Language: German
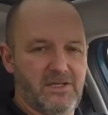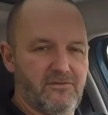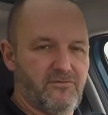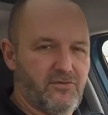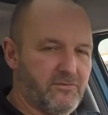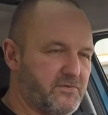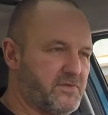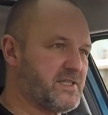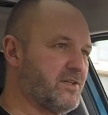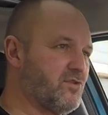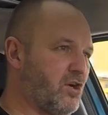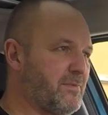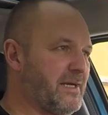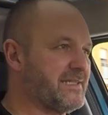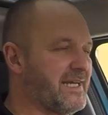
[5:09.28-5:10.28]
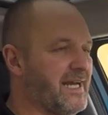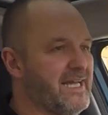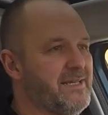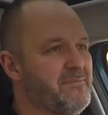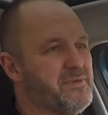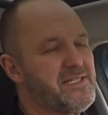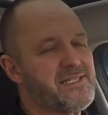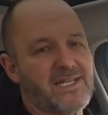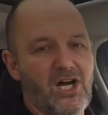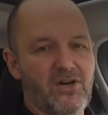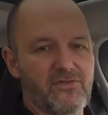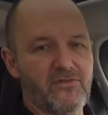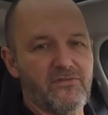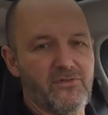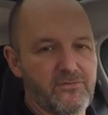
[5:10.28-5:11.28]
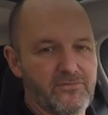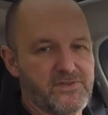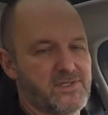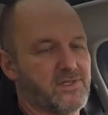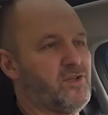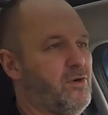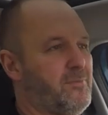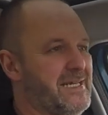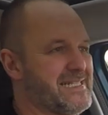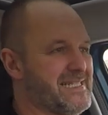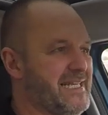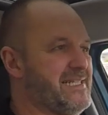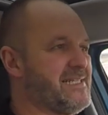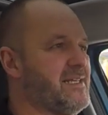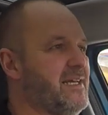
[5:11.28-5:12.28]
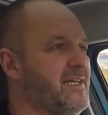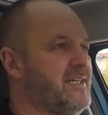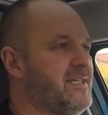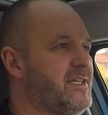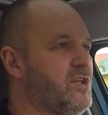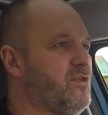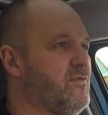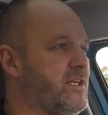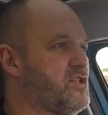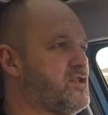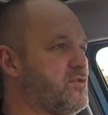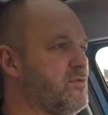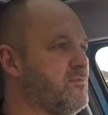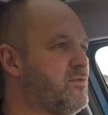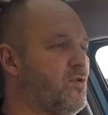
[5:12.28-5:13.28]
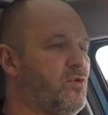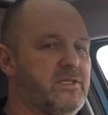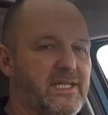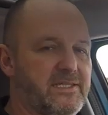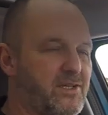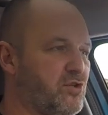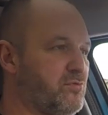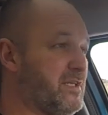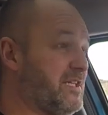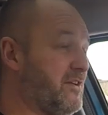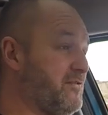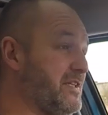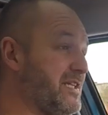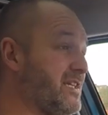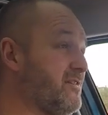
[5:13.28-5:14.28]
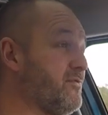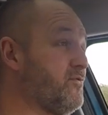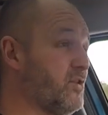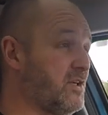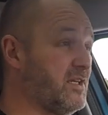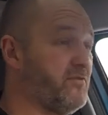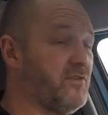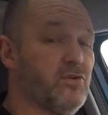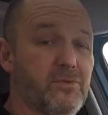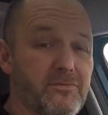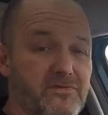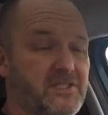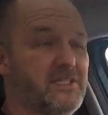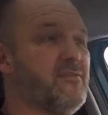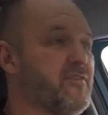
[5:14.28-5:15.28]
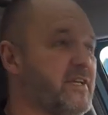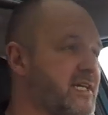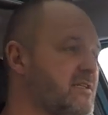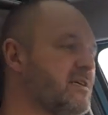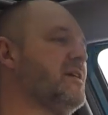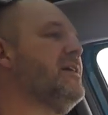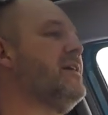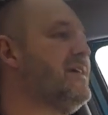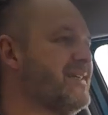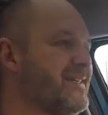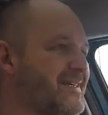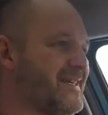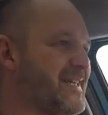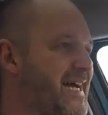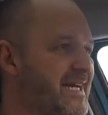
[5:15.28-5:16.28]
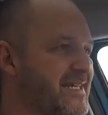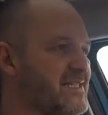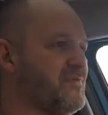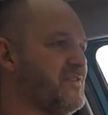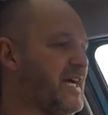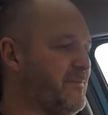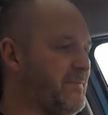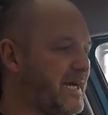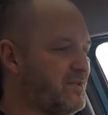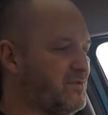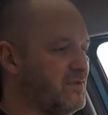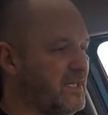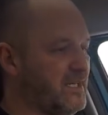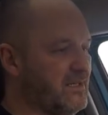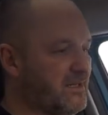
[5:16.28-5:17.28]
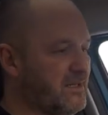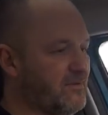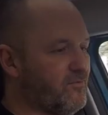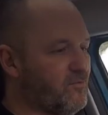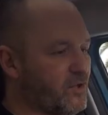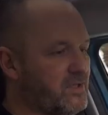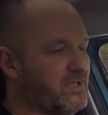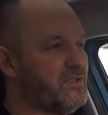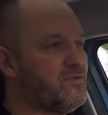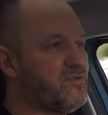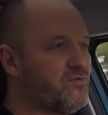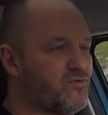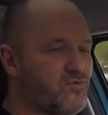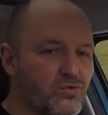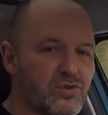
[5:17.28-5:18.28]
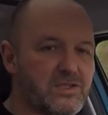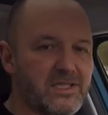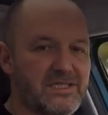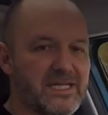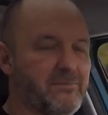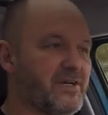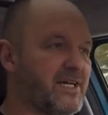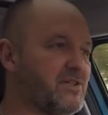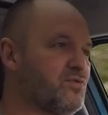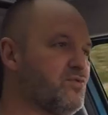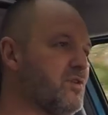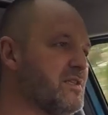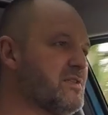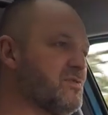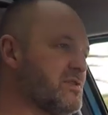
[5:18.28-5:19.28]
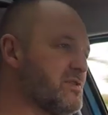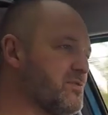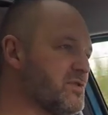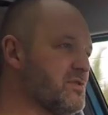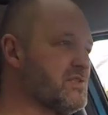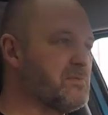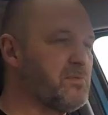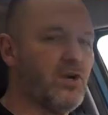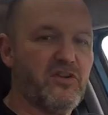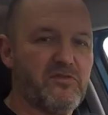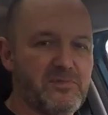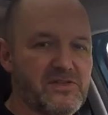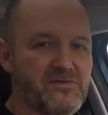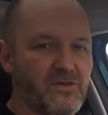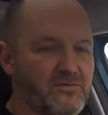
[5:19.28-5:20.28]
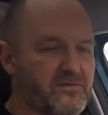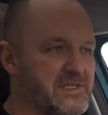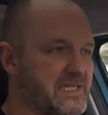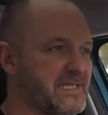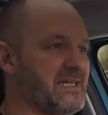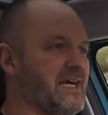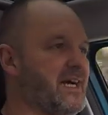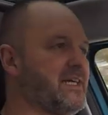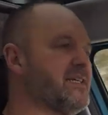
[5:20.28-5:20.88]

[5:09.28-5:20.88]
15,3 bis rauf auf 15,6 Kilowattstunden pro 100 Kilometer. Finde ich einen wirklich vernünftigen Wert. Klar ist, wir haben aktuell wirklich gute Temperaturen, so zwischen 12 bis 15 Grad.